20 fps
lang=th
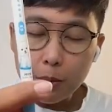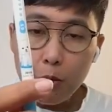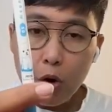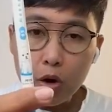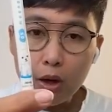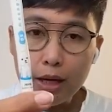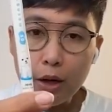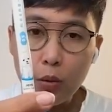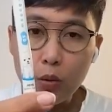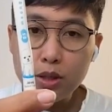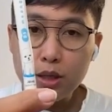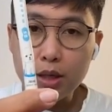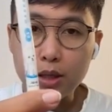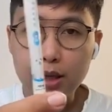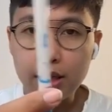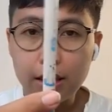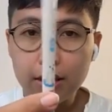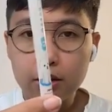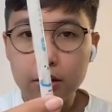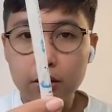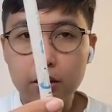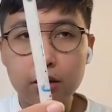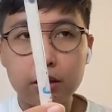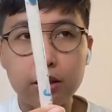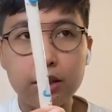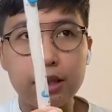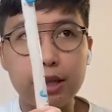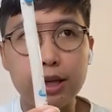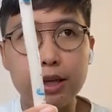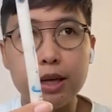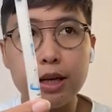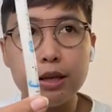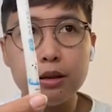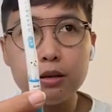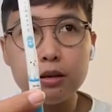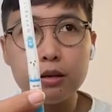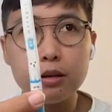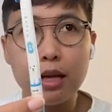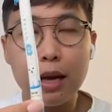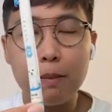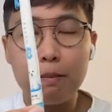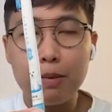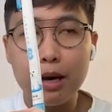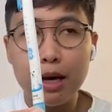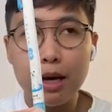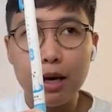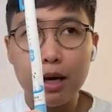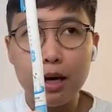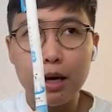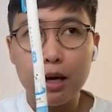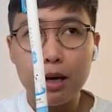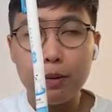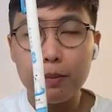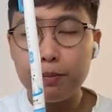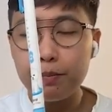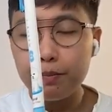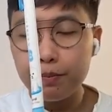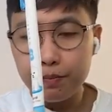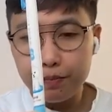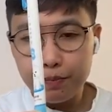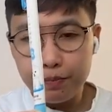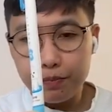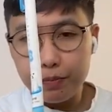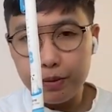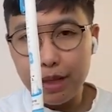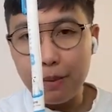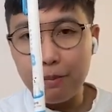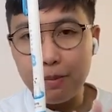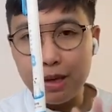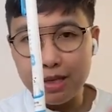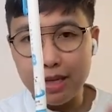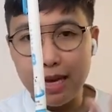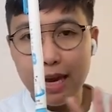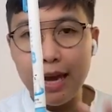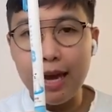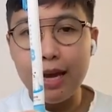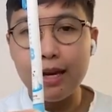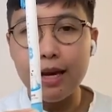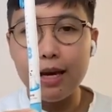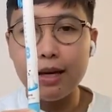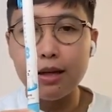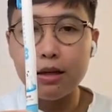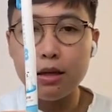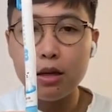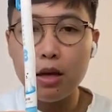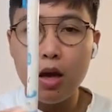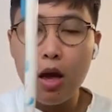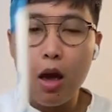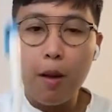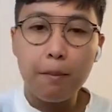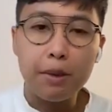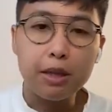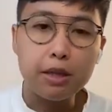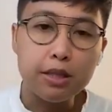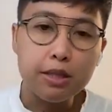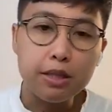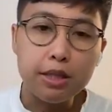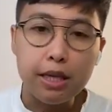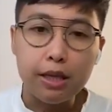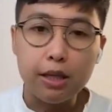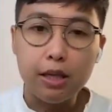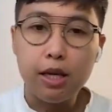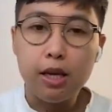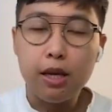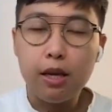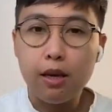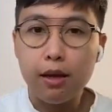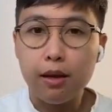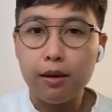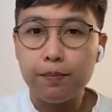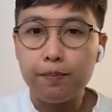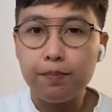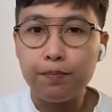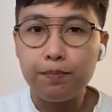แล้วบอกเลยนะว่าสิ่งที่นักสิ่งที่นัดนำมานำมาแชร์เนี่ย มันคือสิ่งที่